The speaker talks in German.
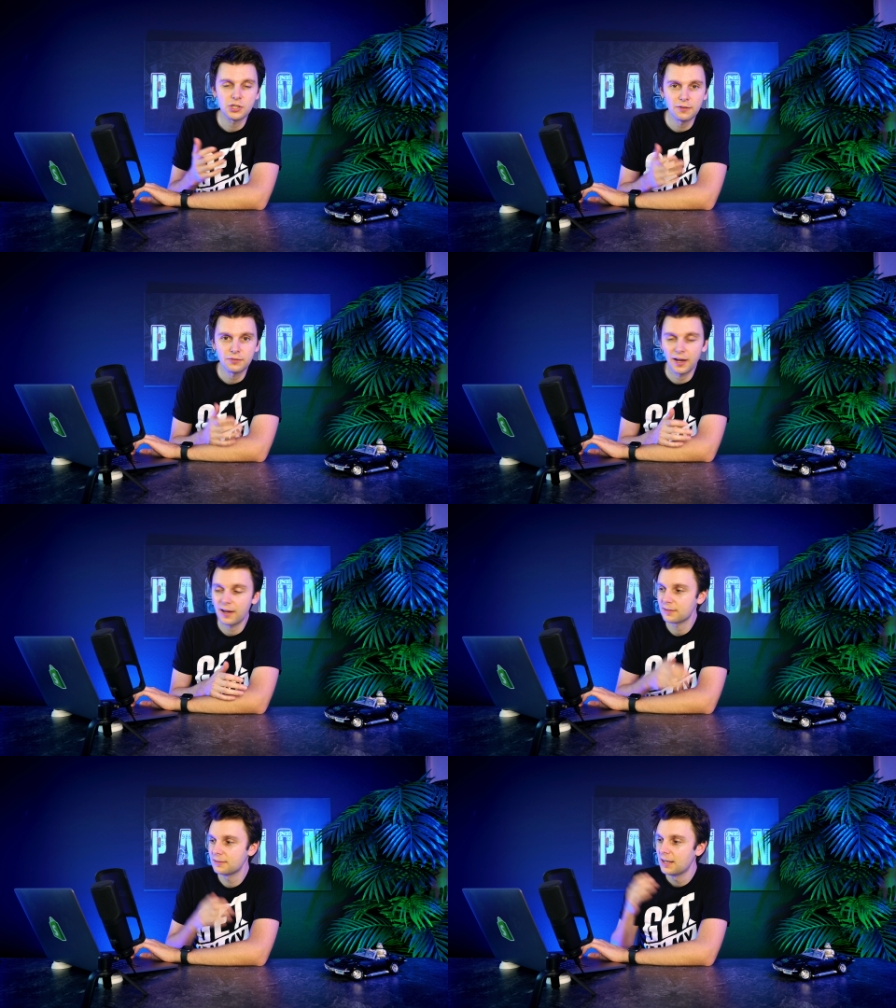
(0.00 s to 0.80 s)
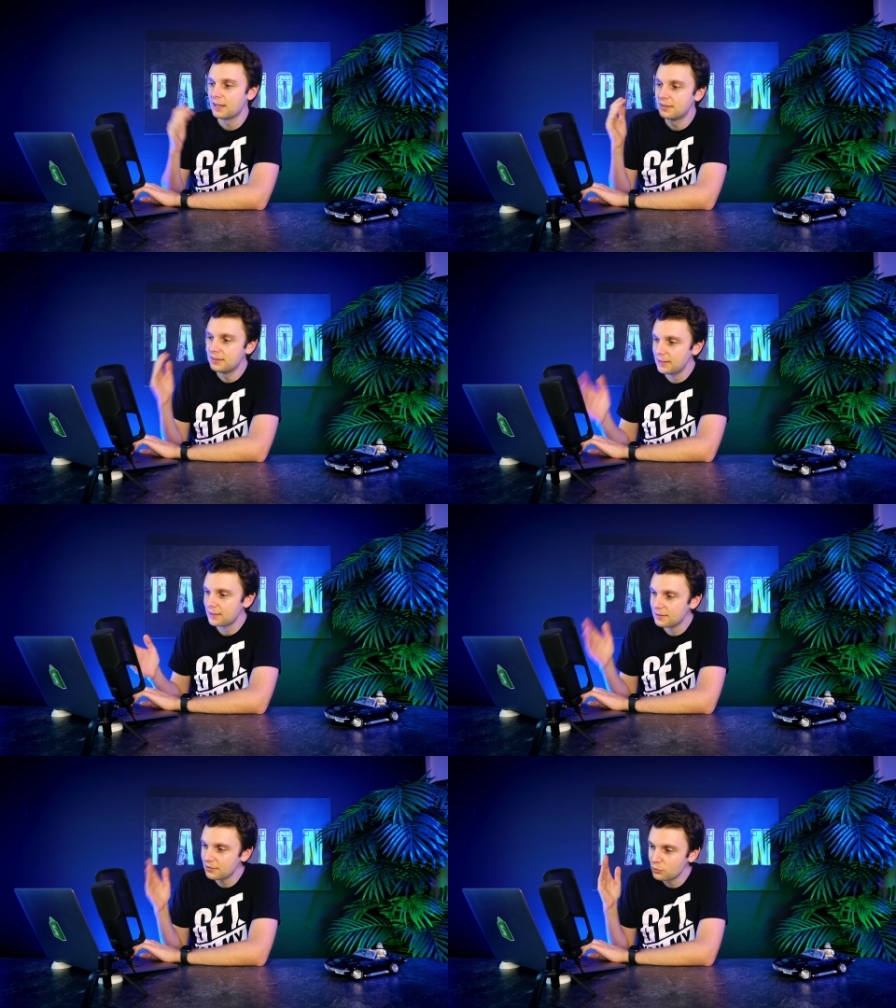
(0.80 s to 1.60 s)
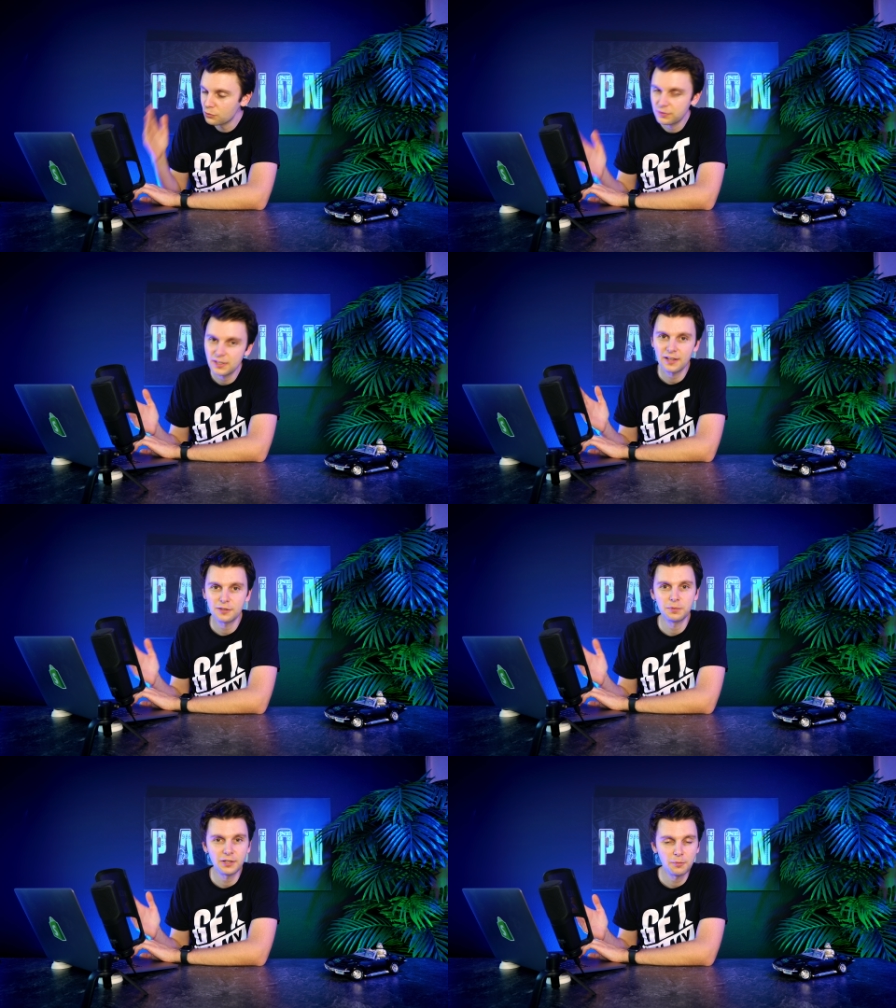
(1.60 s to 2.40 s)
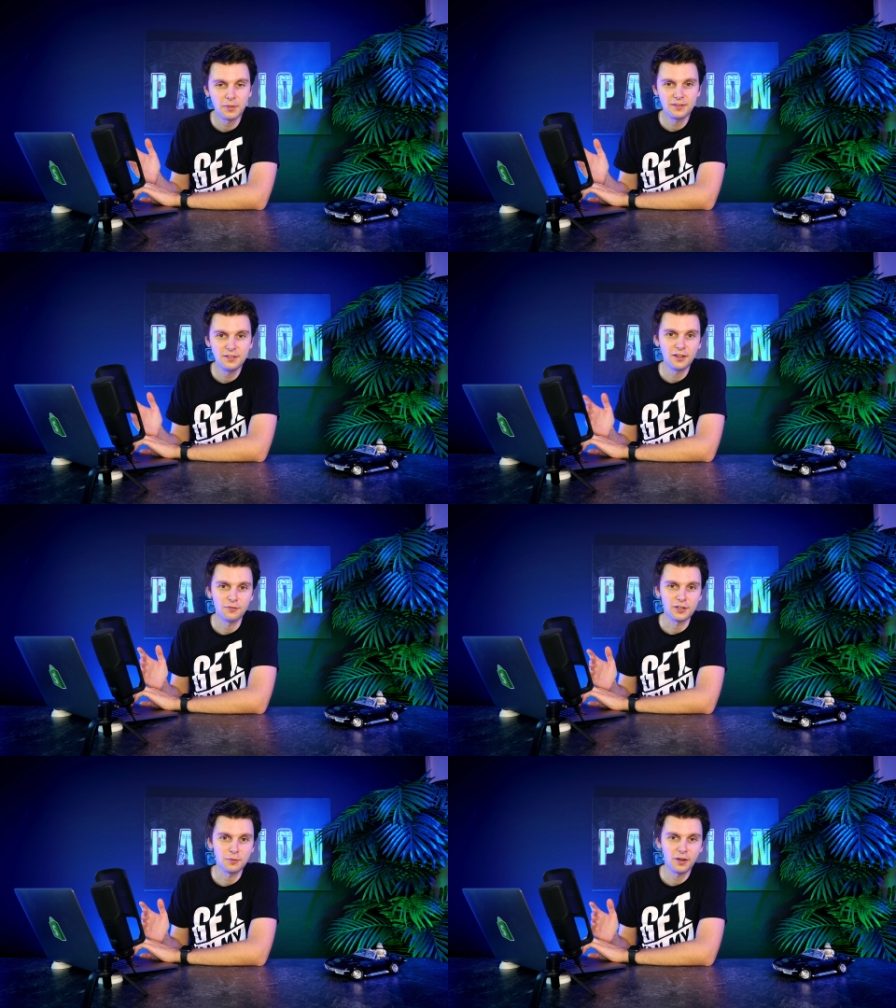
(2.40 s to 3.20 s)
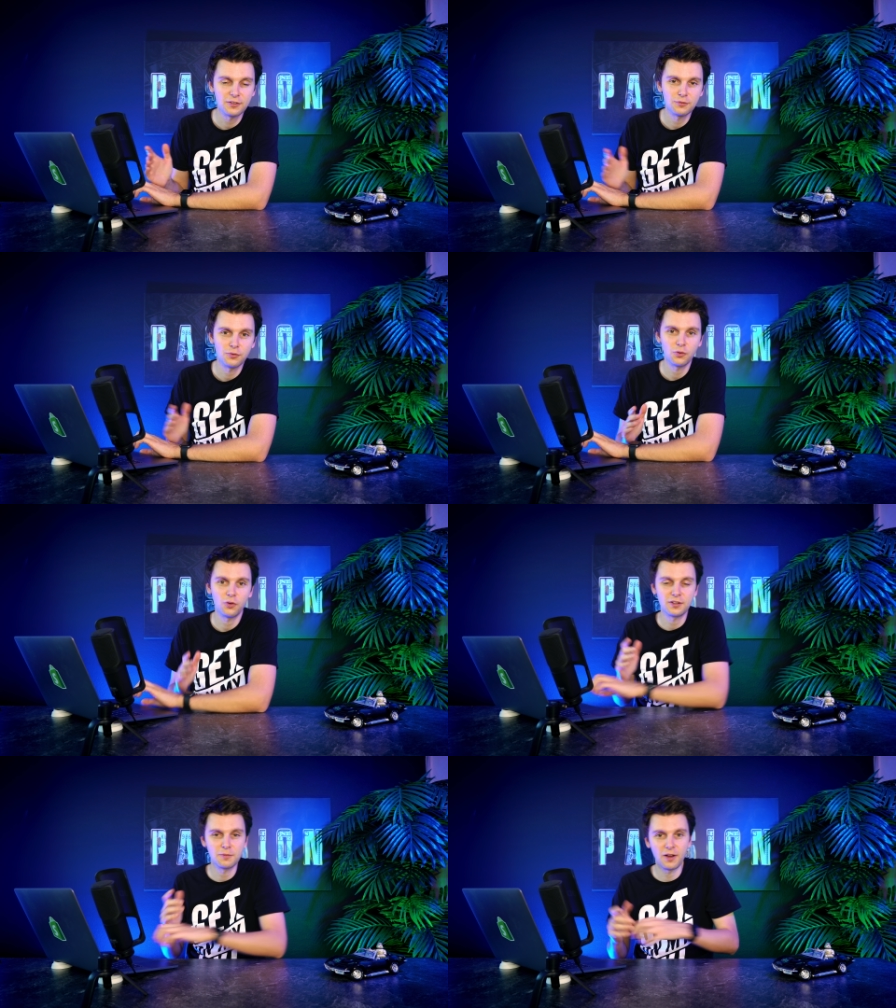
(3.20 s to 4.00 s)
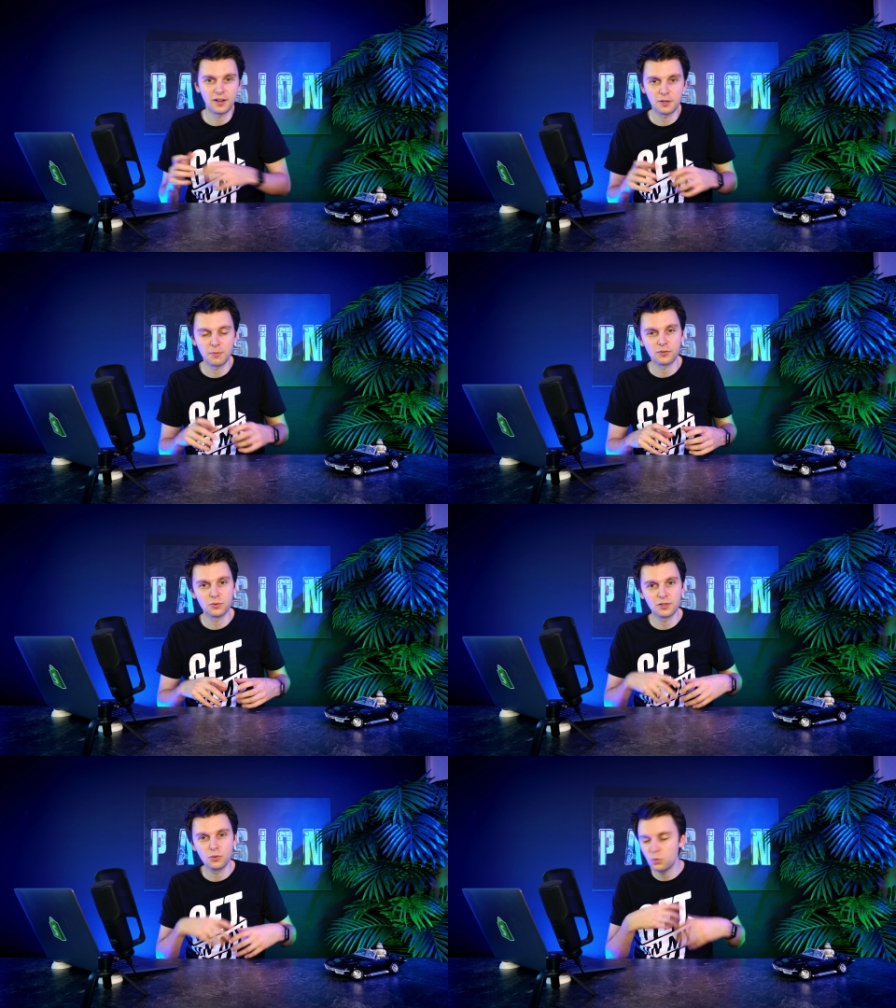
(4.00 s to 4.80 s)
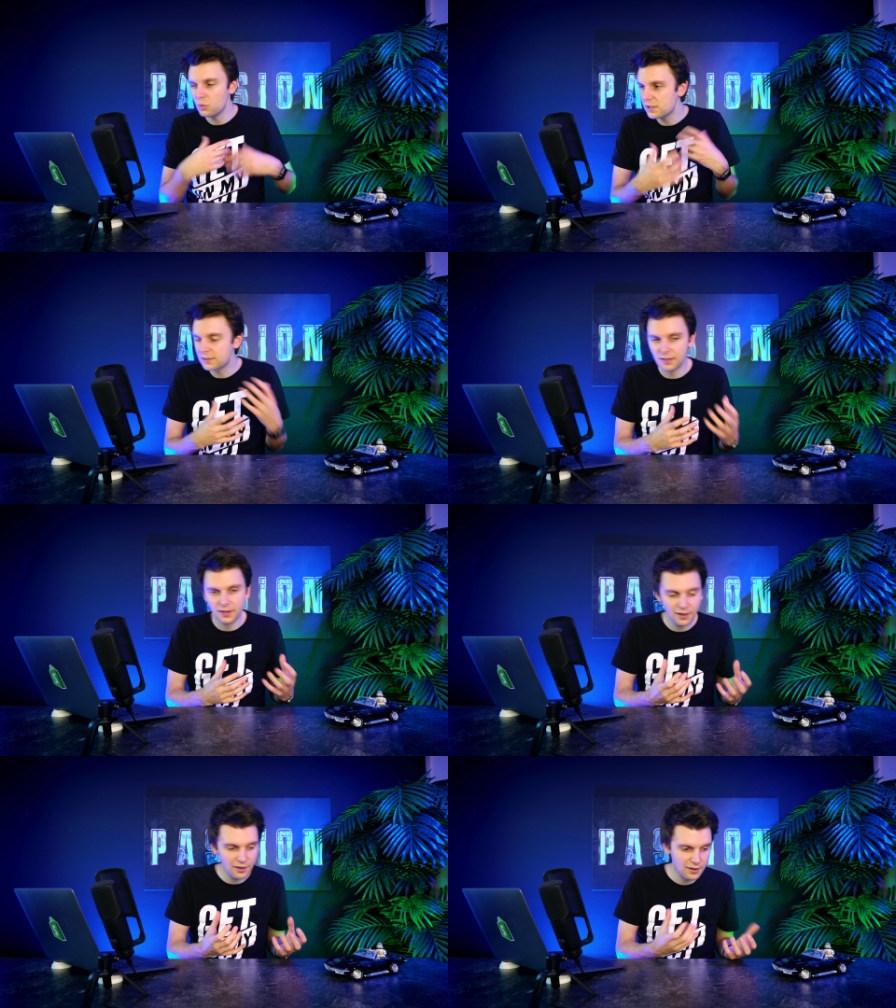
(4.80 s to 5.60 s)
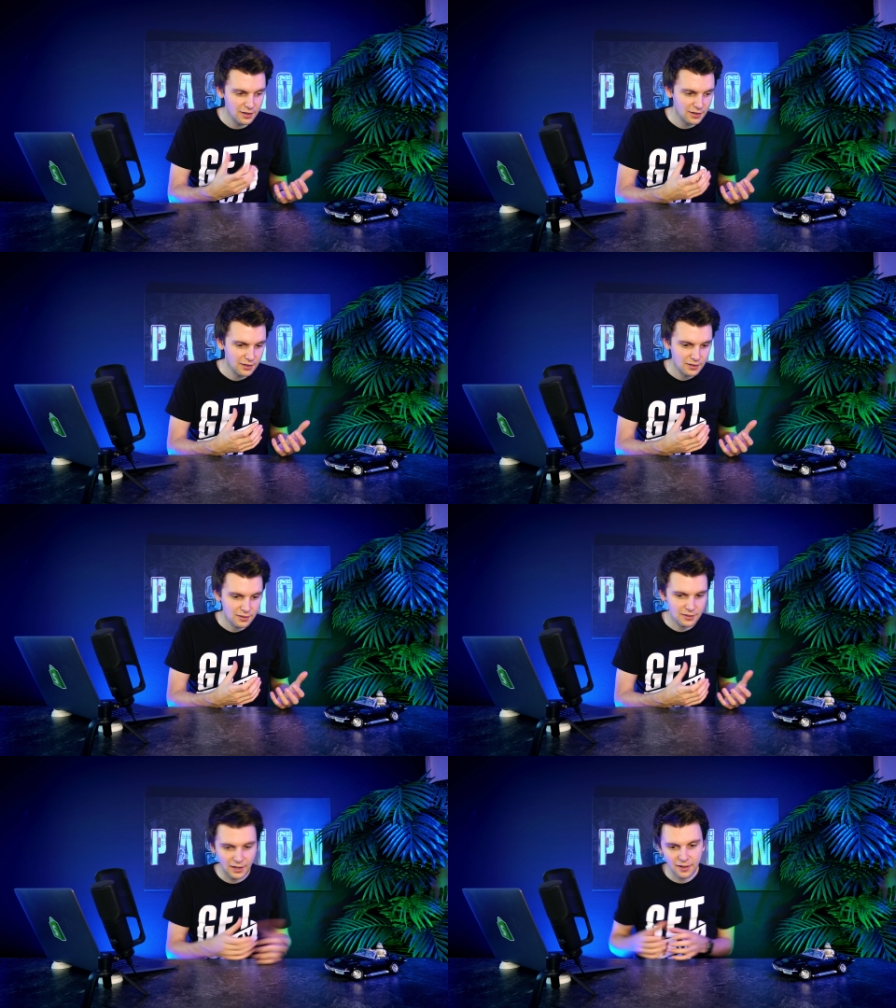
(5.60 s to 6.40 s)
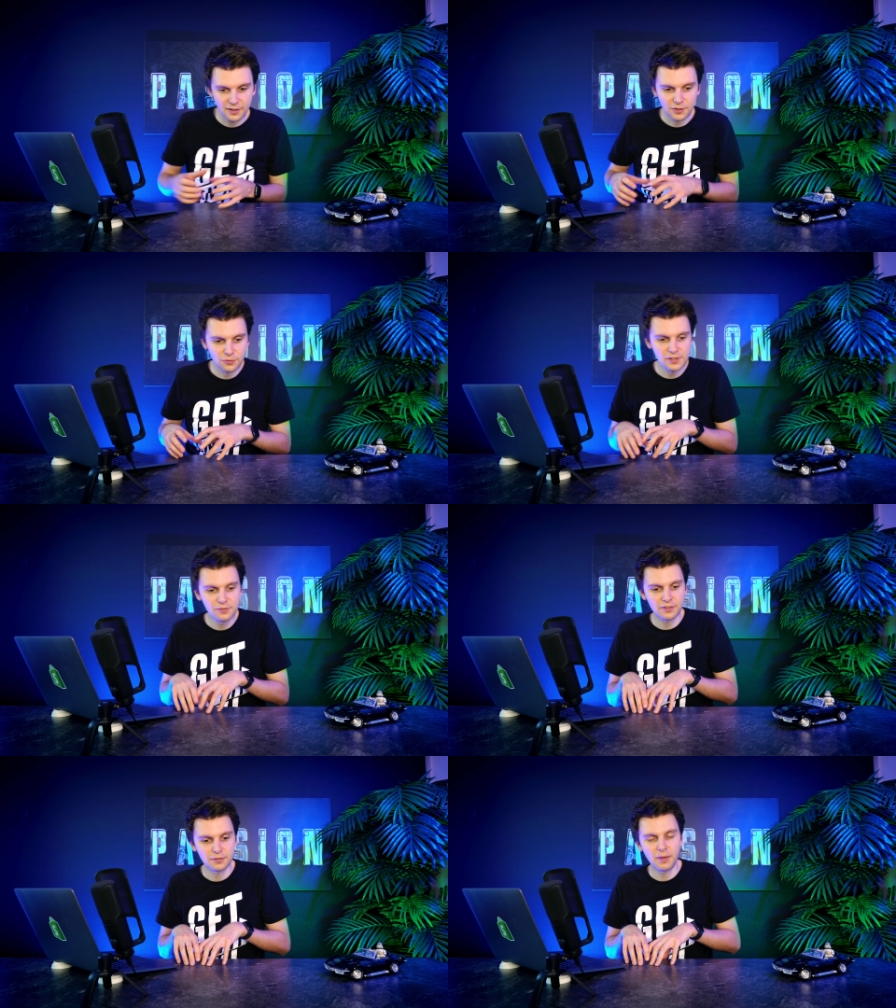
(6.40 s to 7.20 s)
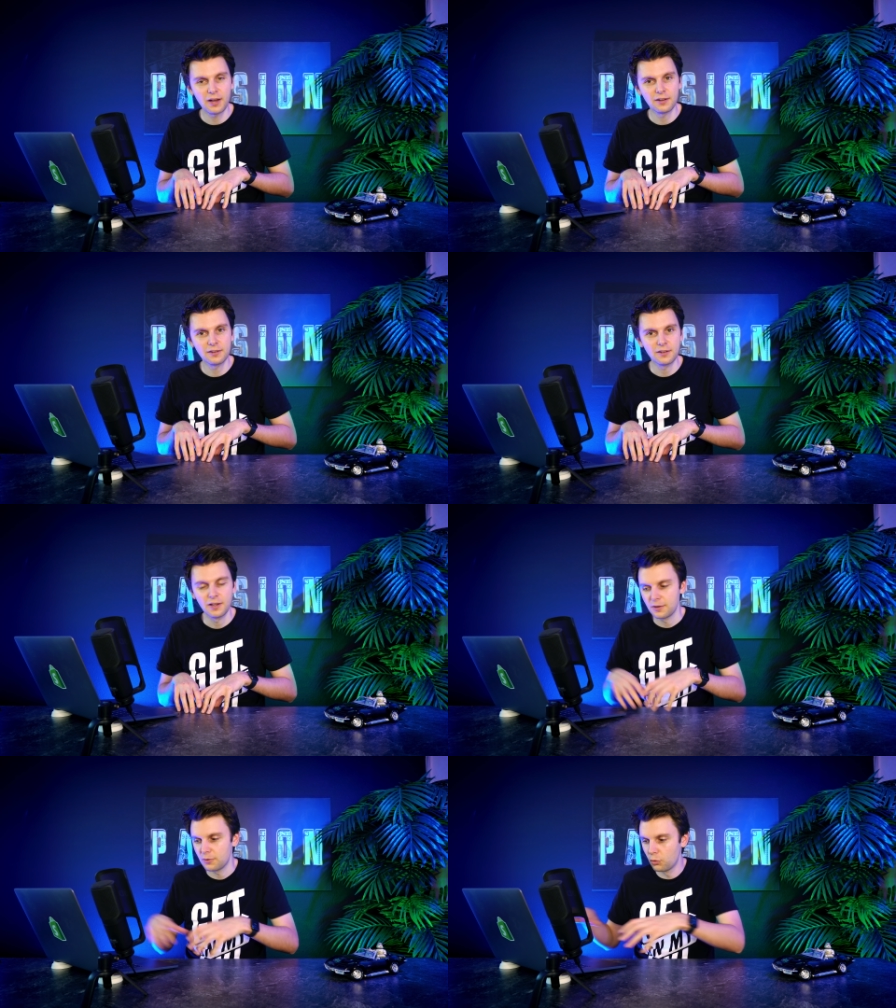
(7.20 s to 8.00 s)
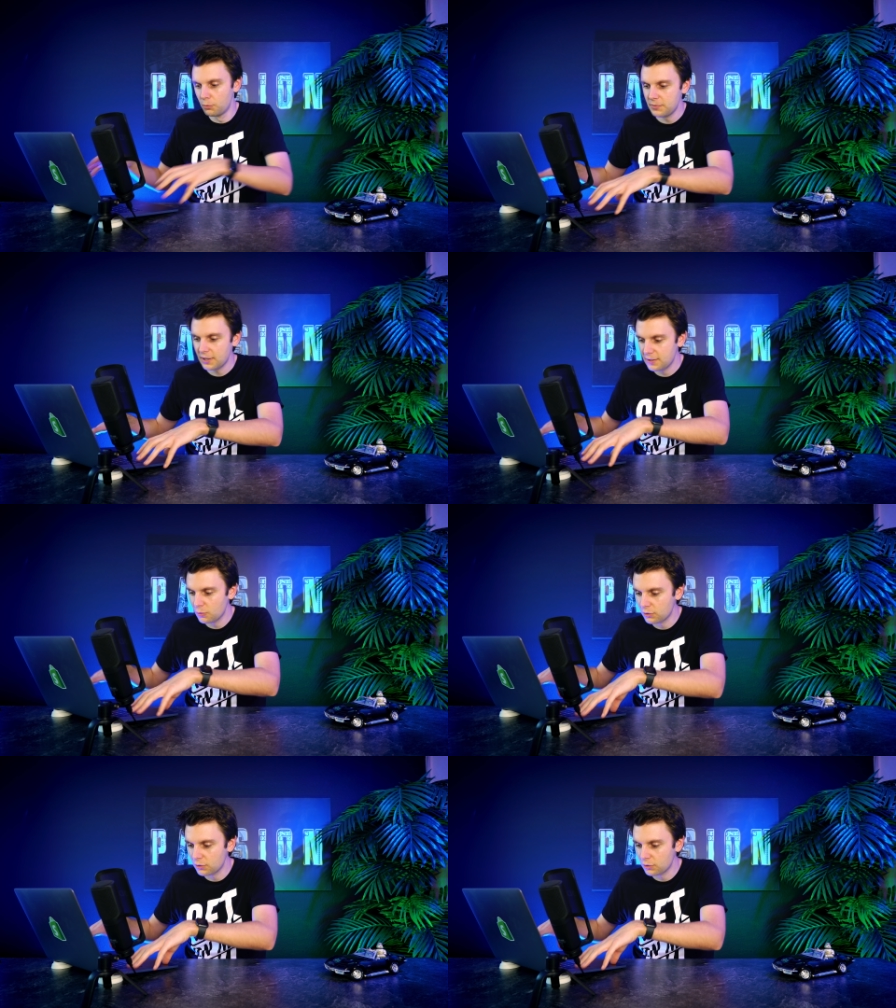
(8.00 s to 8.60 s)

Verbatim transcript: Schriftarten nicht hier so viel experimentieren, weil die meisten von euch, die machen immer so eine ultra, ja, ich will was machen, um mir hier